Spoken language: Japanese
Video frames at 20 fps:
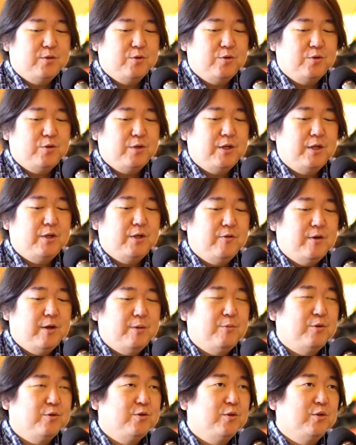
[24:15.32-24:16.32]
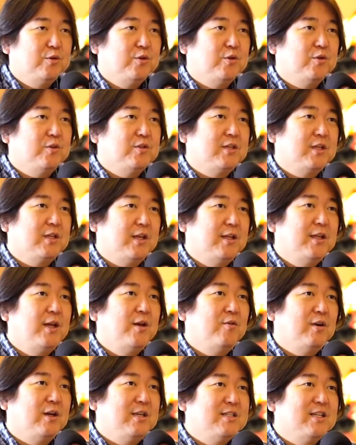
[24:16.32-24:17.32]
らその時にはもうその人と付き合わない
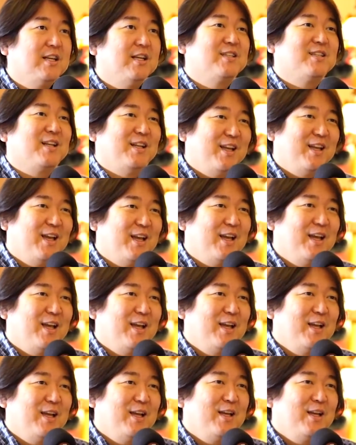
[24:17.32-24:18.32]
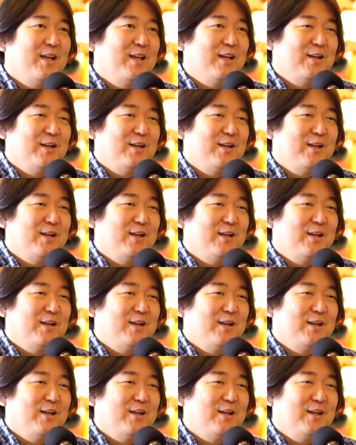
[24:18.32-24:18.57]
方がいいんじゃないですかね。こ